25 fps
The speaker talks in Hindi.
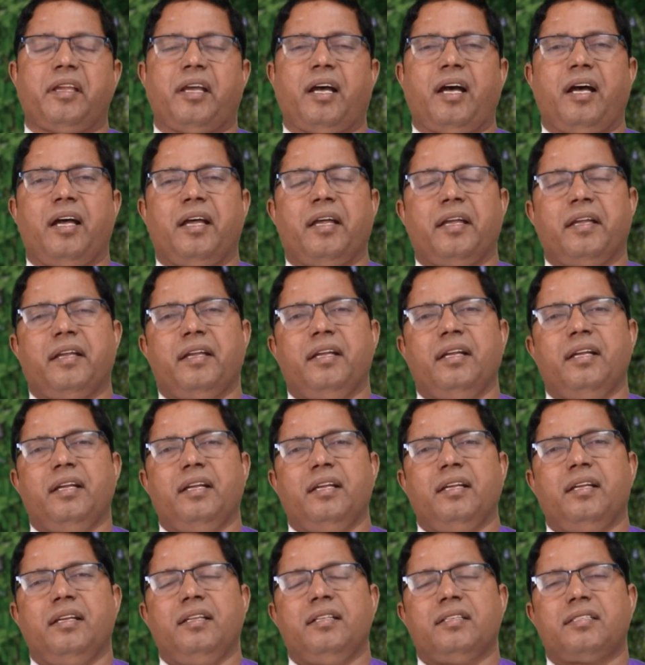क्या है
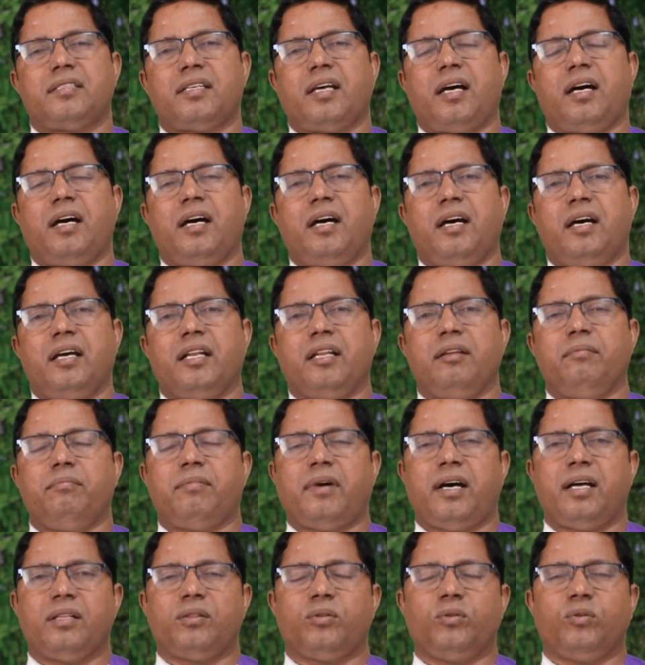इन सारी
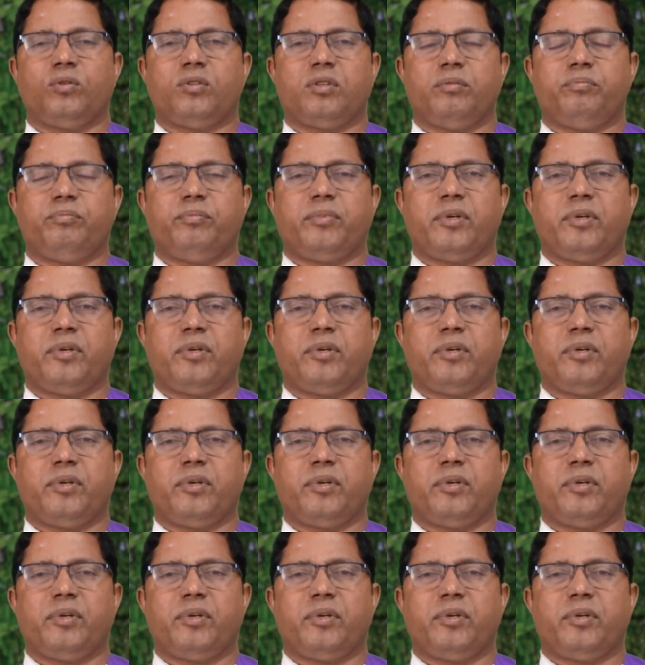बातों को